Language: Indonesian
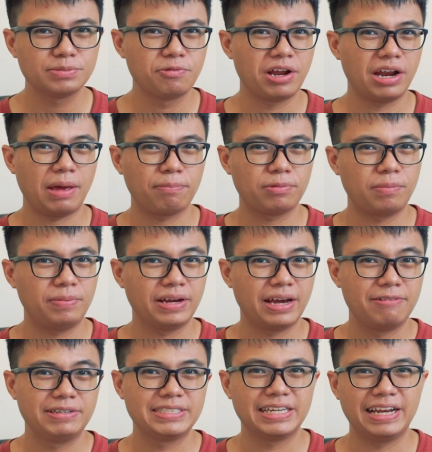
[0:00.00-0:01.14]
semua laptop dengan
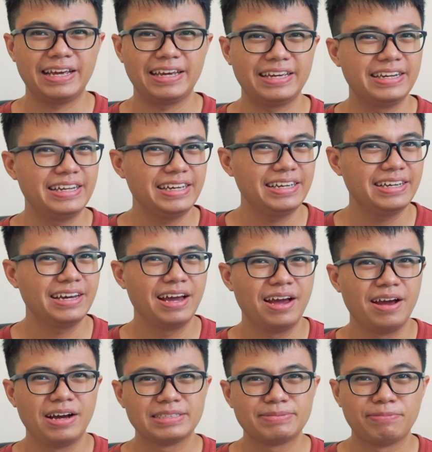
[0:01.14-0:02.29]
Whiskey Lake ini
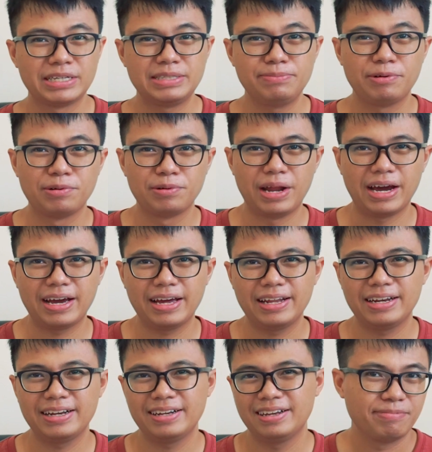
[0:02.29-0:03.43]
masih
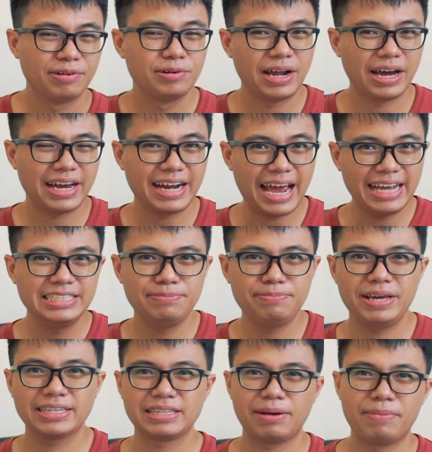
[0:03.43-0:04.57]
menggunakan menggunakan
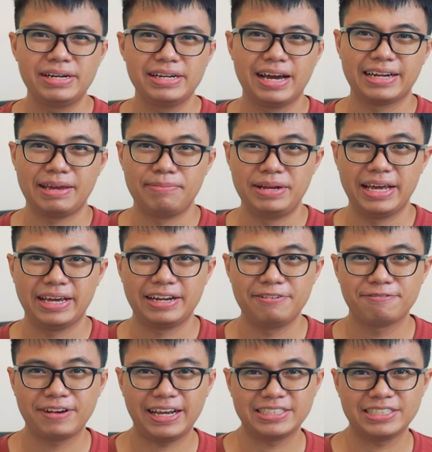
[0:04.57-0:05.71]
IGP yang sama dengan Kaby Lake
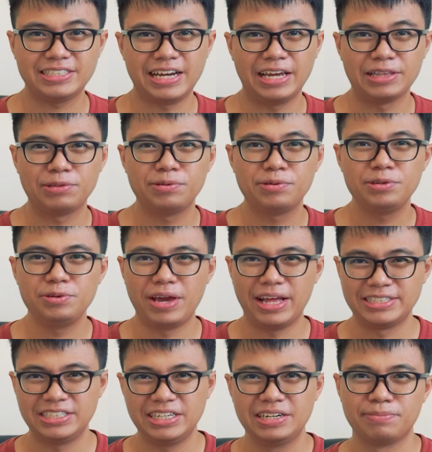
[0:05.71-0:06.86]
Refresh, yaitu
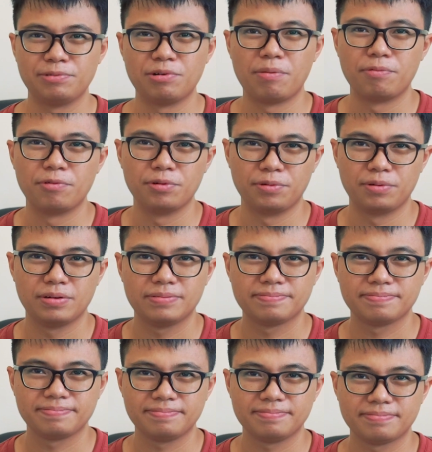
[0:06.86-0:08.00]
UHD 620.
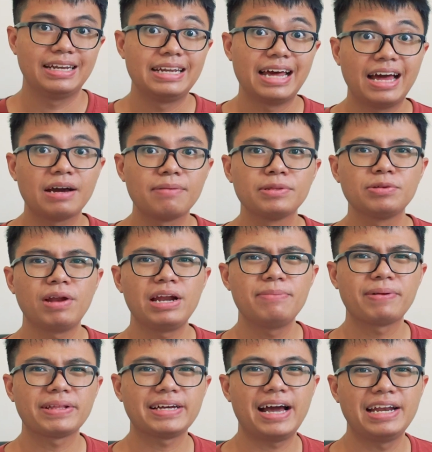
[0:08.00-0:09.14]
Nah, kebetulan di
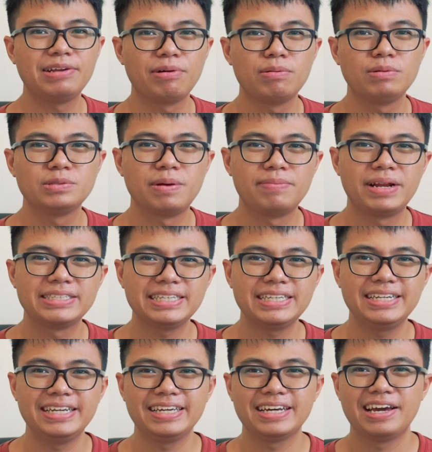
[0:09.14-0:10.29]
pertengahan 2019
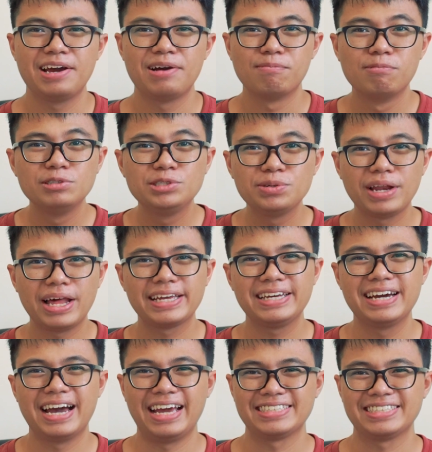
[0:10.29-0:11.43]
ini, muncul lagi
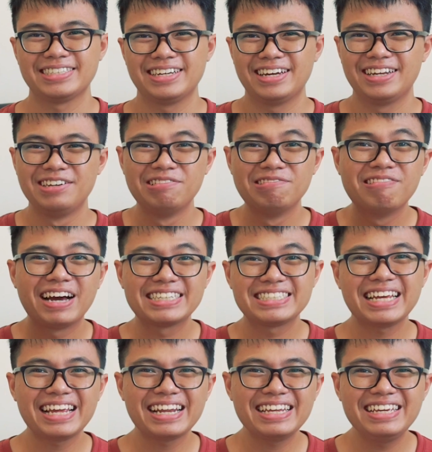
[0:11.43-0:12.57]
guys, dua
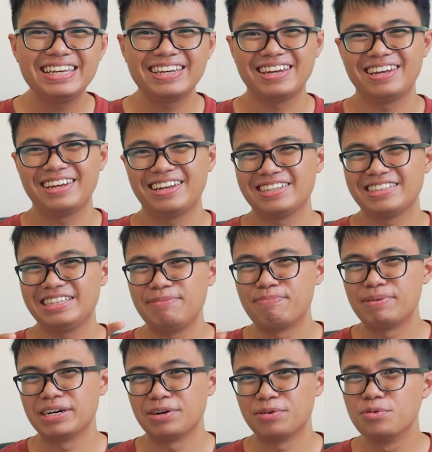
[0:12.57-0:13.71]
seri
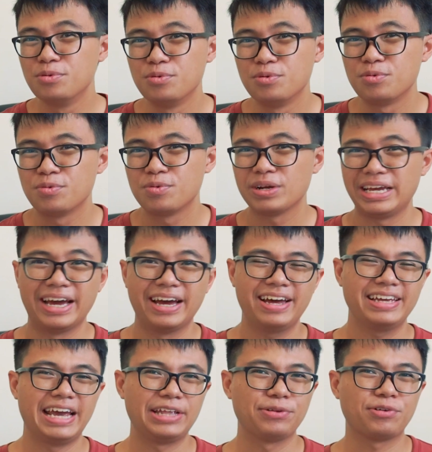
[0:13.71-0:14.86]
tipe U ya,
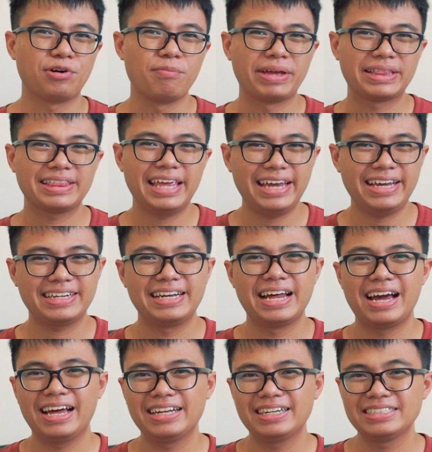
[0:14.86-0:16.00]
yaitu Comet Lake
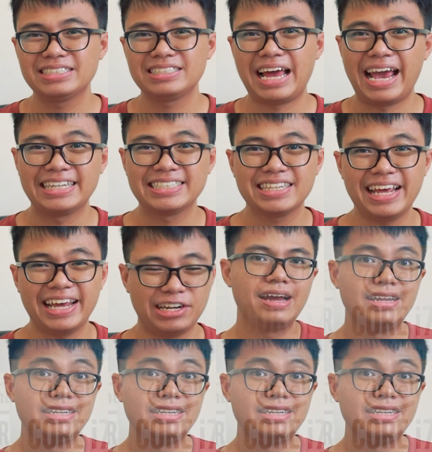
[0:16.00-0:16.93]
dan Ice Lake.